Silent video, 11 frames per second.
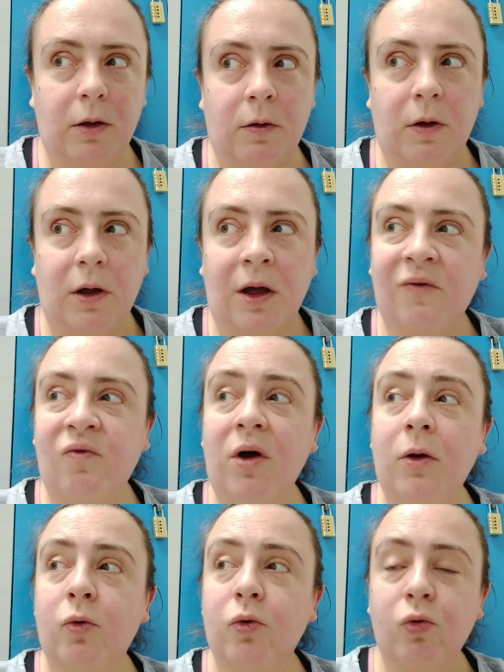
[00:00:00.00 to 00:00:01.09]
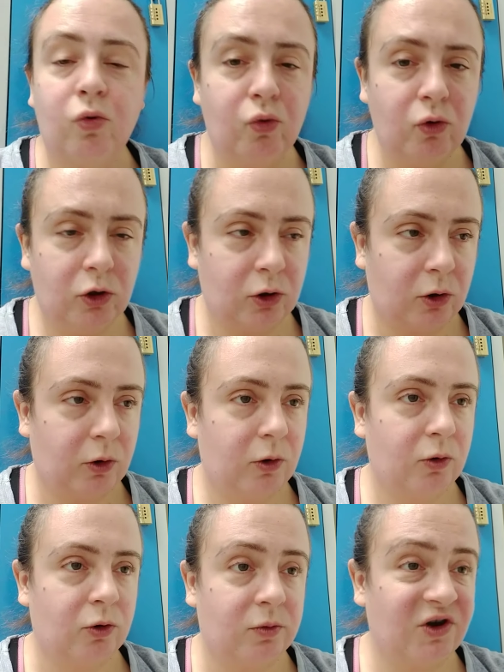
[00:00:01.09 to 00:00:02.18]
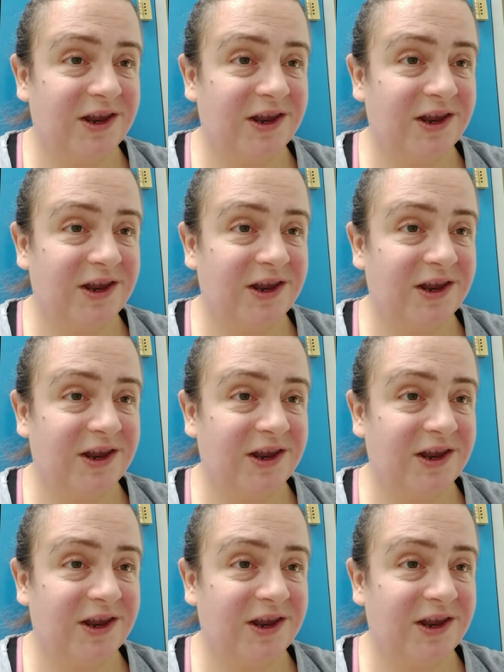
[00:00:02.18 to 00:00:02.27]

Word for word: euh, avoir le doute, comme